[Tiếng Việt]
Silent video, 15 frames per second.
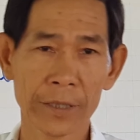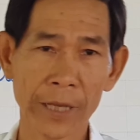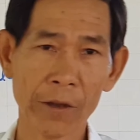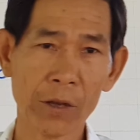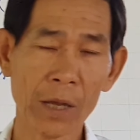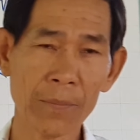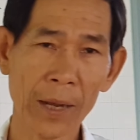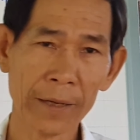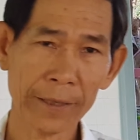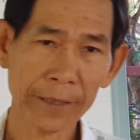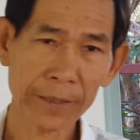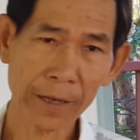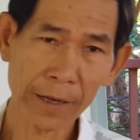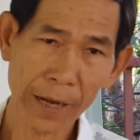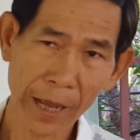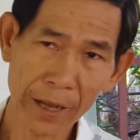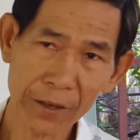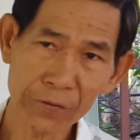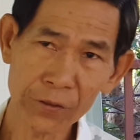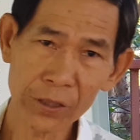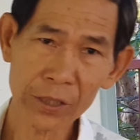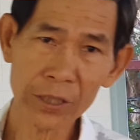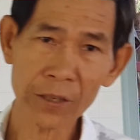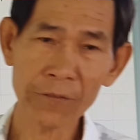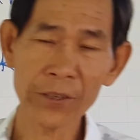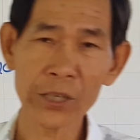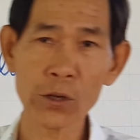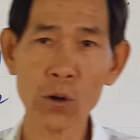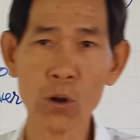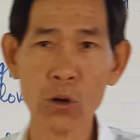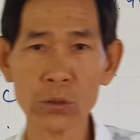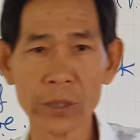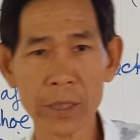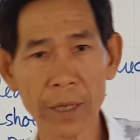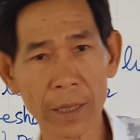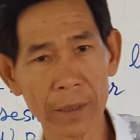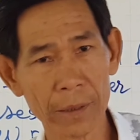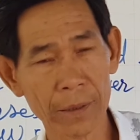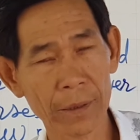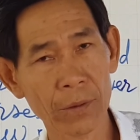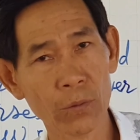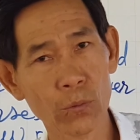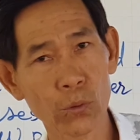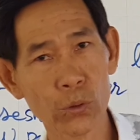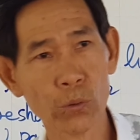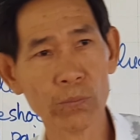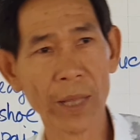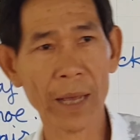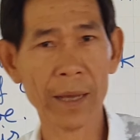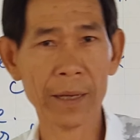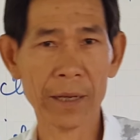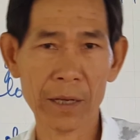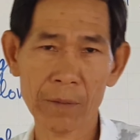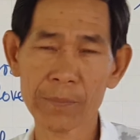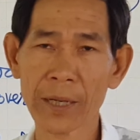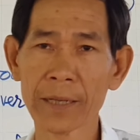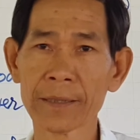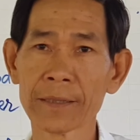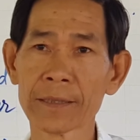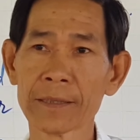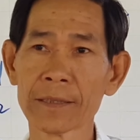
Chào các bạn đã trở lại với cái video tiếng Anh của chúng ta ngày hôm nay.